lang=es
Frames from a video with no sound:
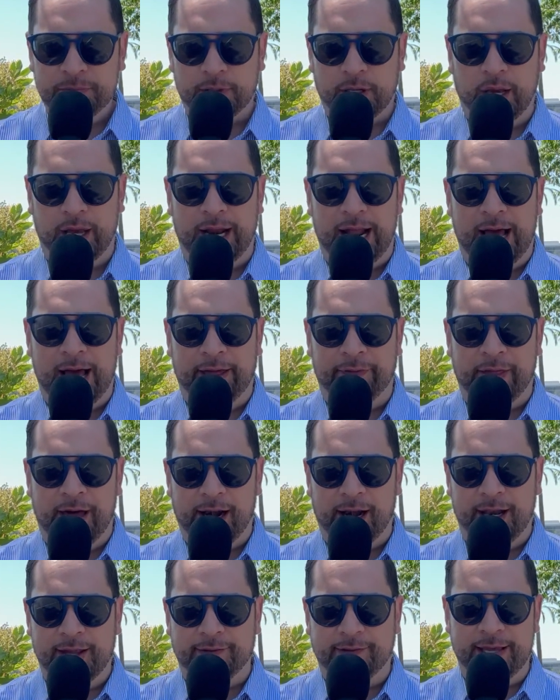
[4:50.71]
que era
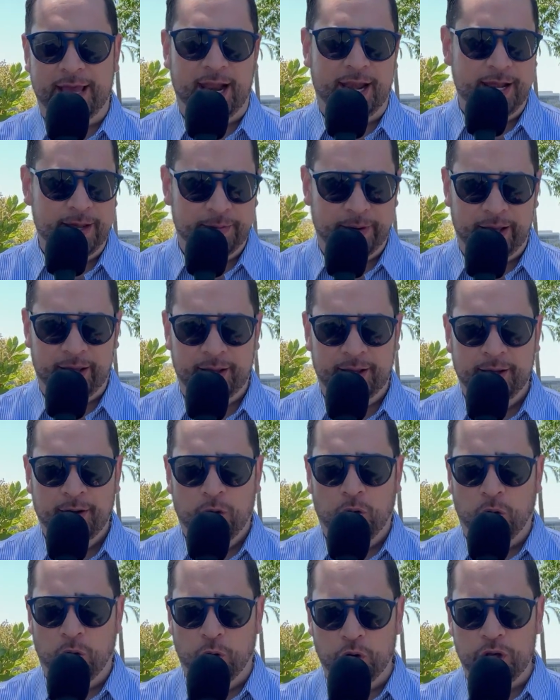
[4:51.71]
darles día libre
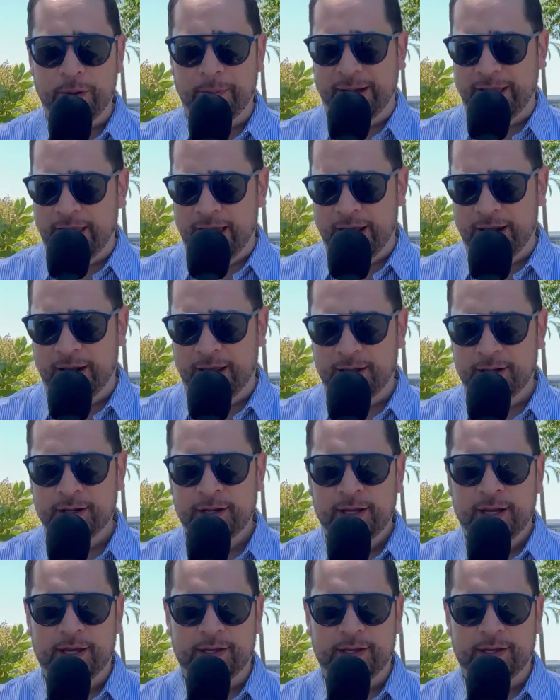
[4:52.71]
hoy y mañana.